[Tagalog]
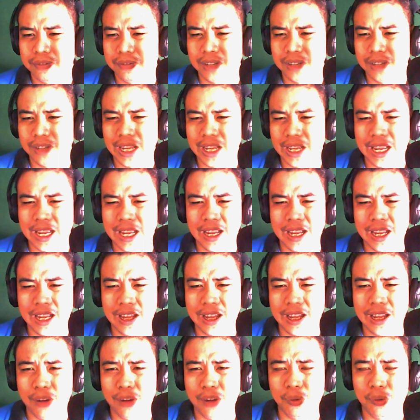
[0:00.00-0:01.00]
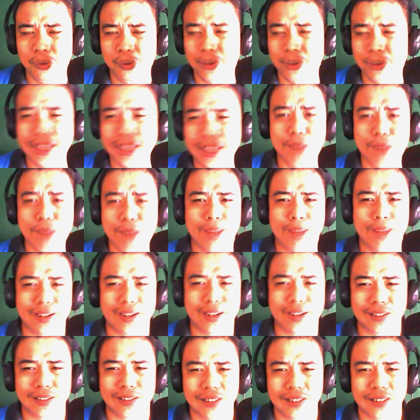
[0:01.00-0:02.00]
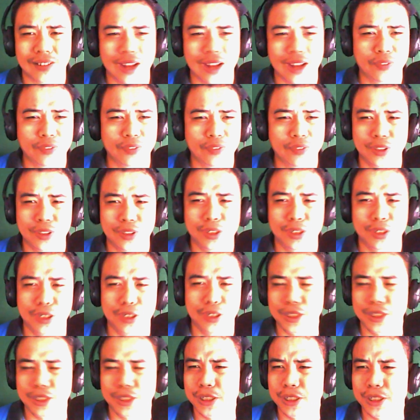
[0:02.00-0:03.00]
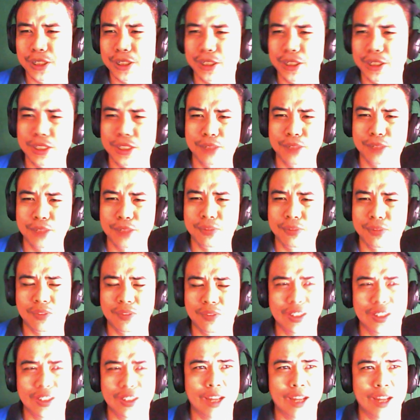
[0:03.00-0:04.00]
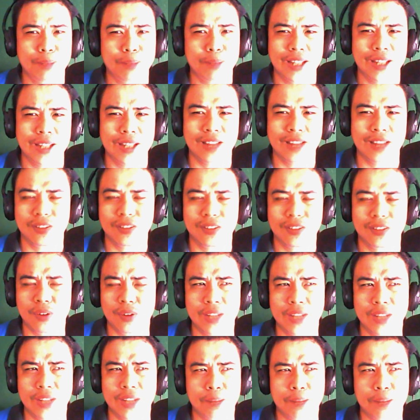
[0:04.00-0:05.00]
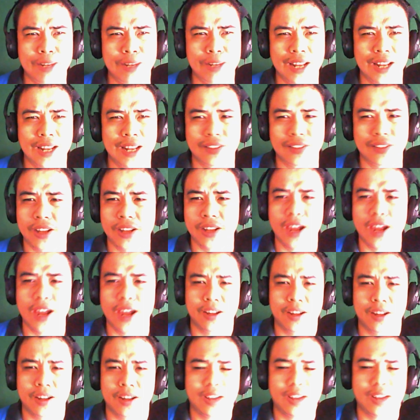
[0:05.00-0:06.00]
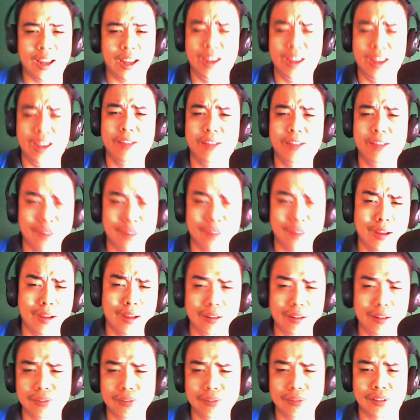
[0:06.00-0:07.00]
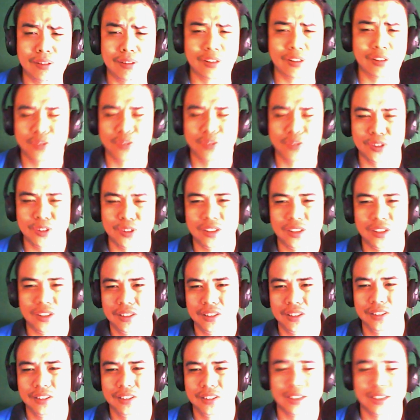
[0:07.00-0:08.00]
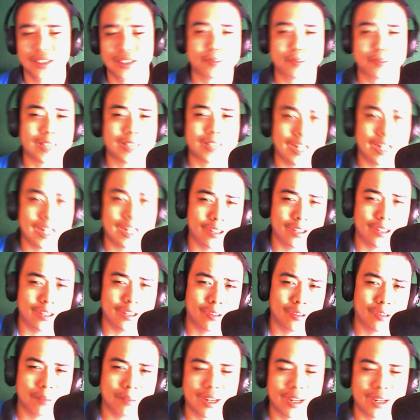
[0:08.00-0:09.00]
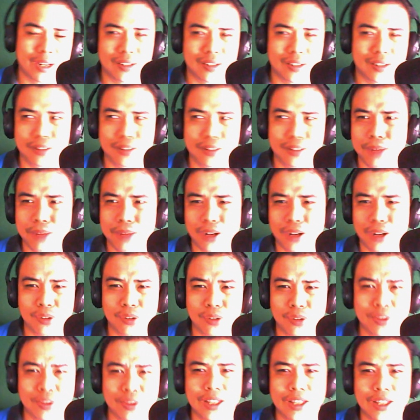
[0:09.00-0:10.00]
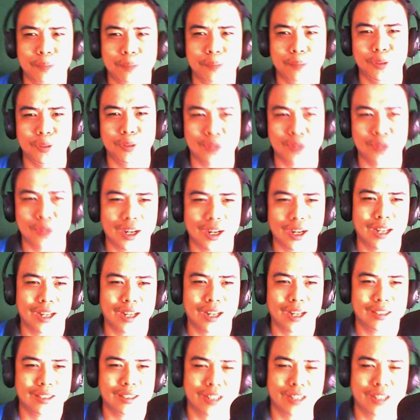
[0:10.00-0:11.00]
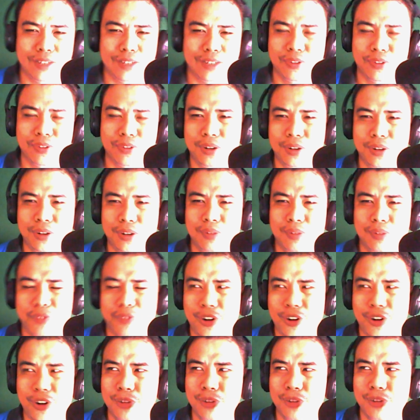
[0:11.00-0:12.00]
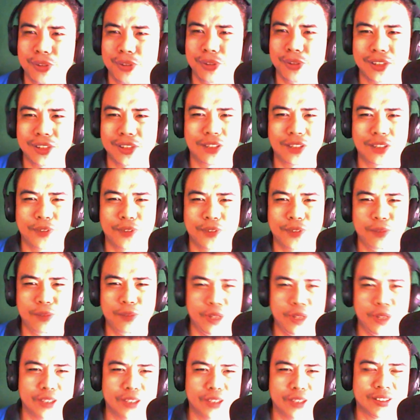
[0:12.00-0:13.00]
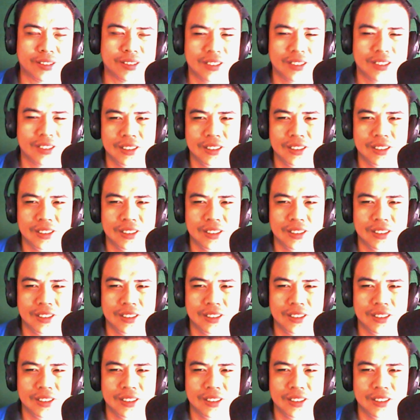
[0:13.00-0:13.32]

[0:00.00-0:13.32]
Uh, what happened after the what happened at what happened at yeah, ah, EDSA is successful. Napatanggal niya si, Ma, si Marcos. What happened to our country for, for almost 35 years?